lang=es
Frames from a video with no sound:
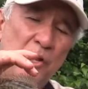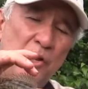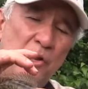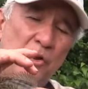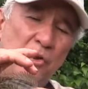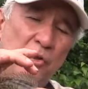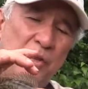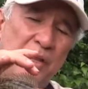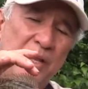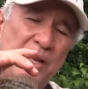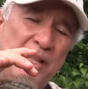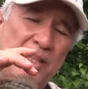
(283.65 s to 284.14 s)

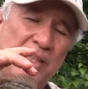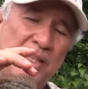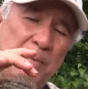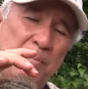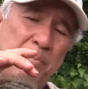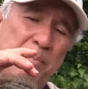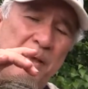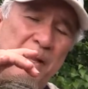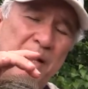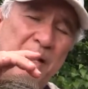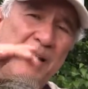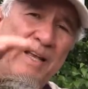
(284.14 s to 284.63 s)
lo quiere
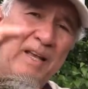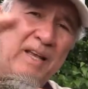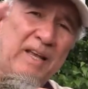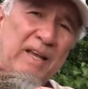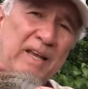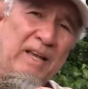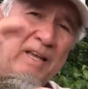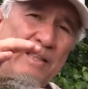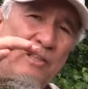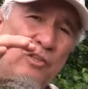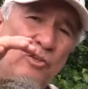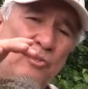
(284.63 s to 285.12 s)
atrapar,
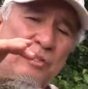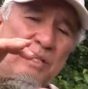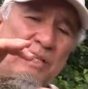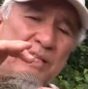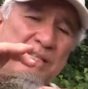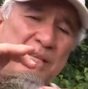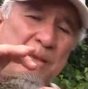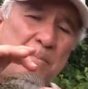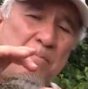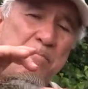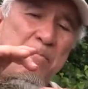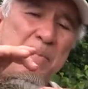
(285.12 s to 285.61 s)
entonces
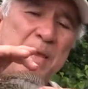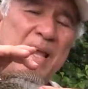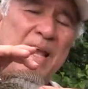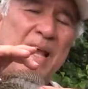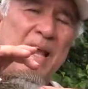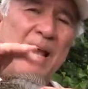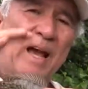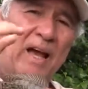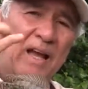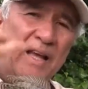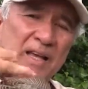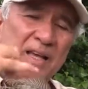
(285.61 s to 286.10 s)
se
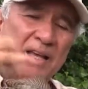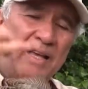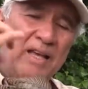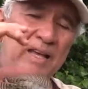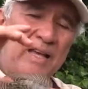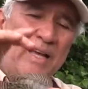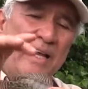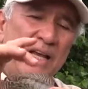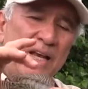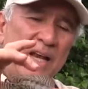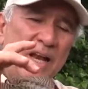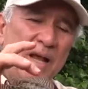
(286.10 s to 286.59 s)
pica
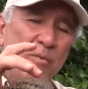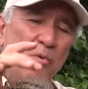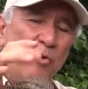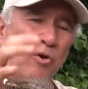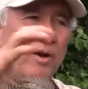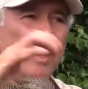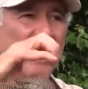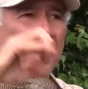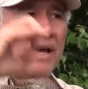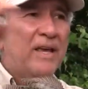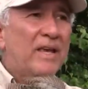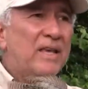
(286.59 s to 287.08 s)
en la
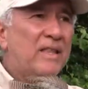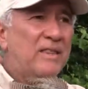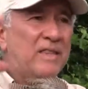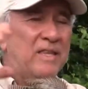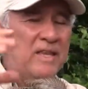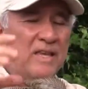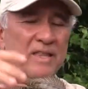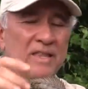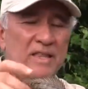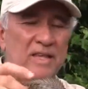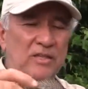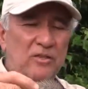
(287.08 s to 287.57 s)
boca y
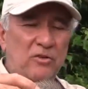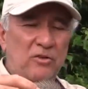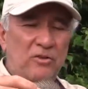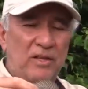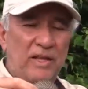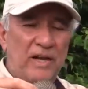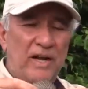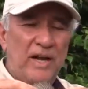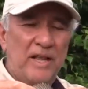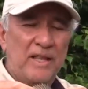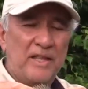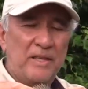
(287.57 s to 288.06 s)
tiende a
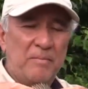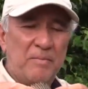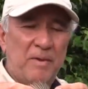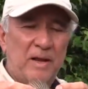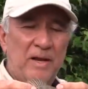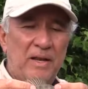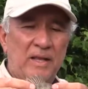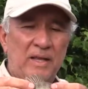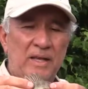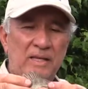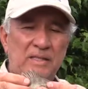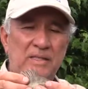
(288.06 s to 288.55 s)
soltar el
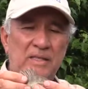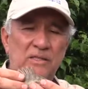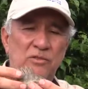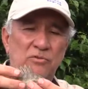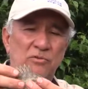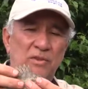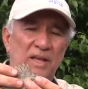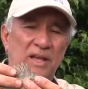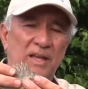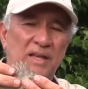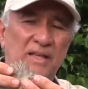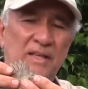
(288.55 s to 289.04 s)
animal. Esta es
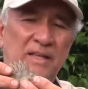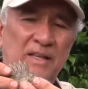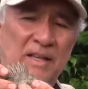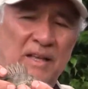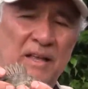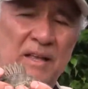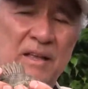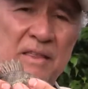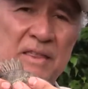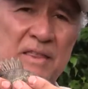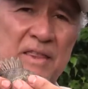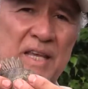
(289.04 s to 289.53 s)
una
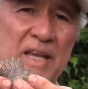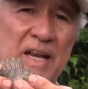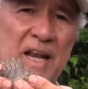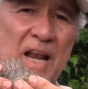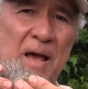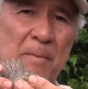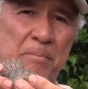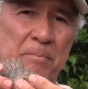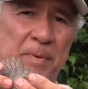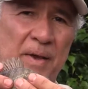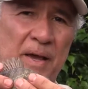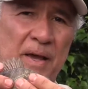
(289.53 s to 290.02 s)

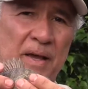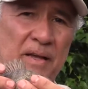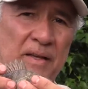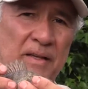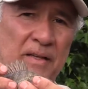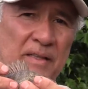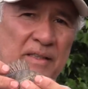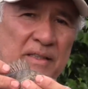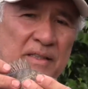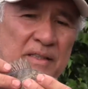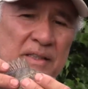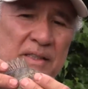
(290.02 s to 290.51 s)
tilapia
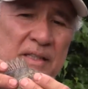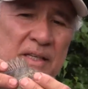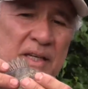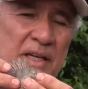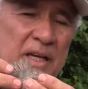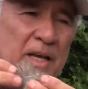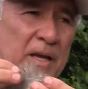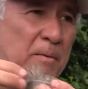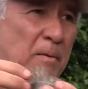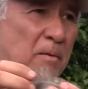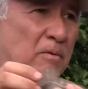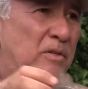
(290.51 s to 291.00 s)

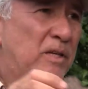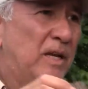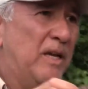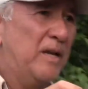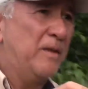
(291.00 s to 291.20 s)
que vamos a